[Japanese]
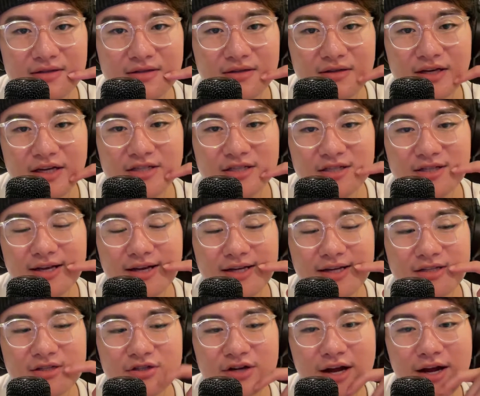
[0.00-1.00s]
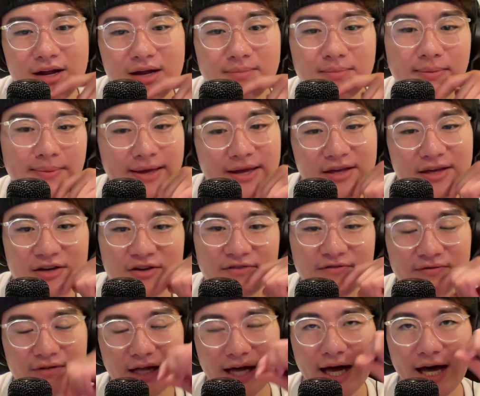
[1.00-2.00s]
i t you like a t r a c k I'ma make you
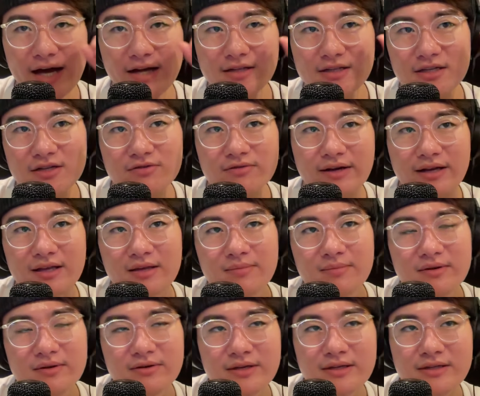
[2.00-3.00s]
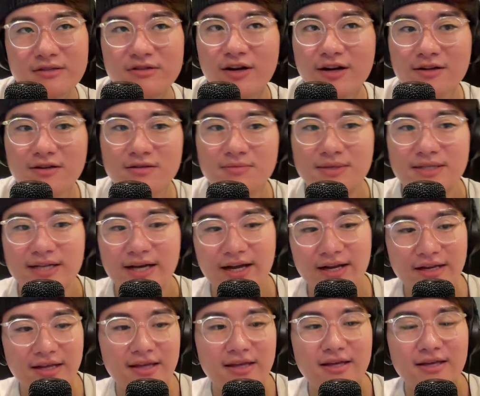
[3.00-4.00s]
fly っていうのは君、をトラックみた
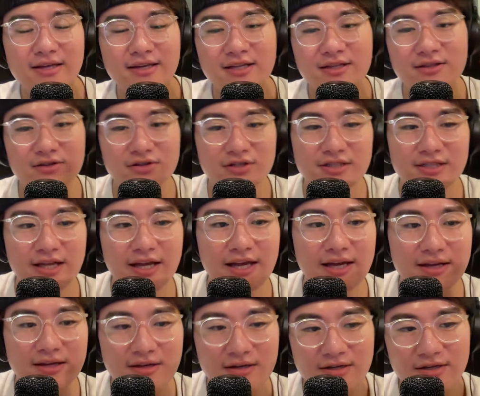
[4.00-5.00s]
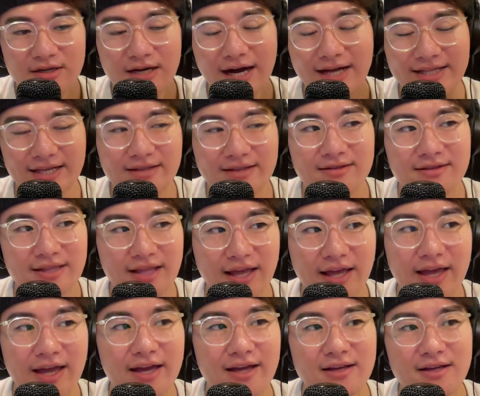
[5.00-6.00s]
いにヒットして当たっ
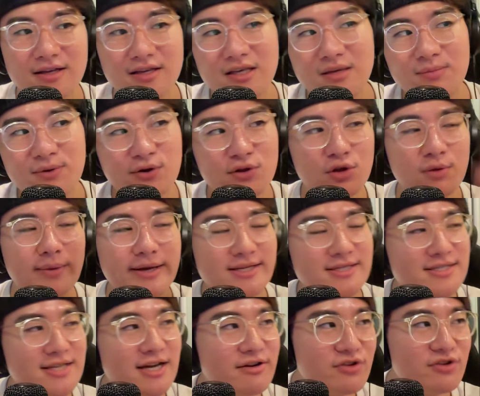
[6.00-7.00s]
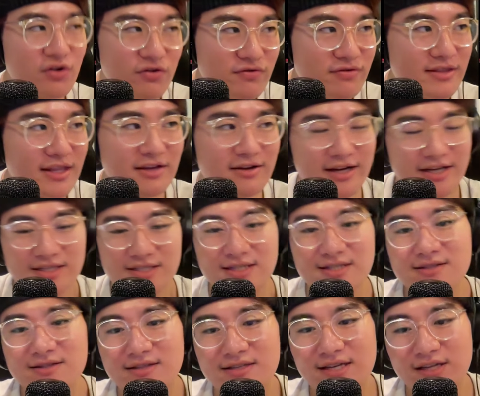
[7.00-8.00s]
て君を飛ばしちゃうよっていう歌詞
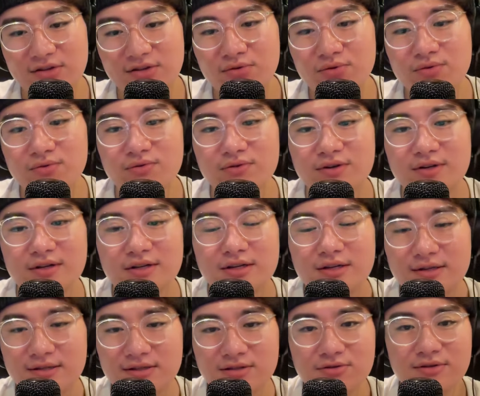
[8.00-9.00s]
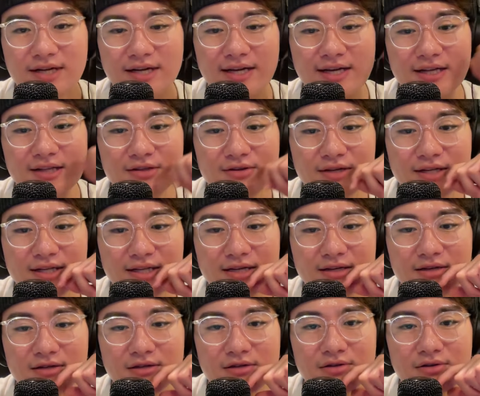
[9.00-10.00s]
なんですけど、そこら辺の
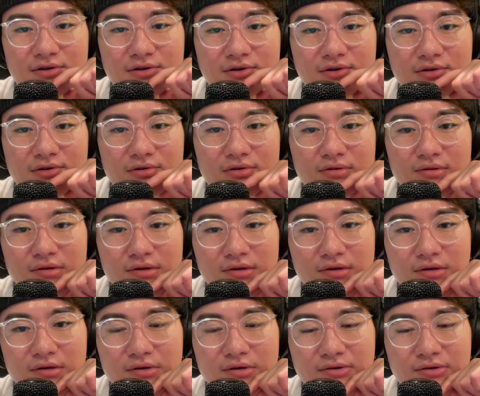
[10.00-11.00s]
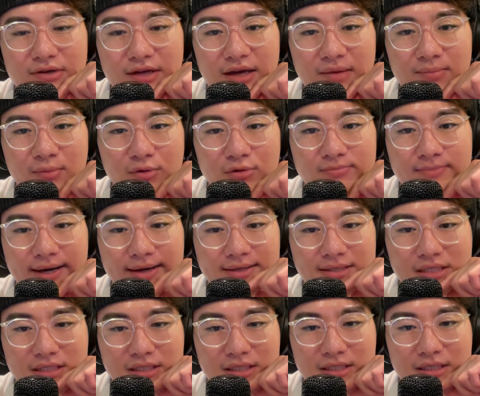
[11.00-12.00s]
リリックの表現もうまい
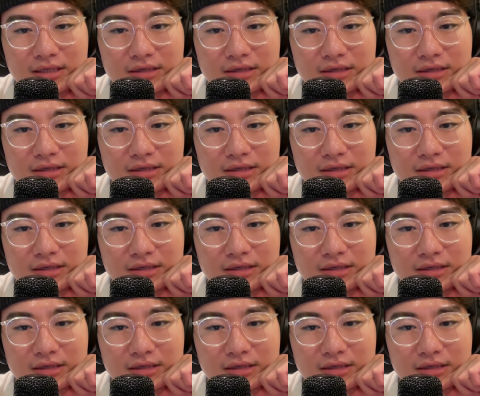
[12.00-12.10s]
し。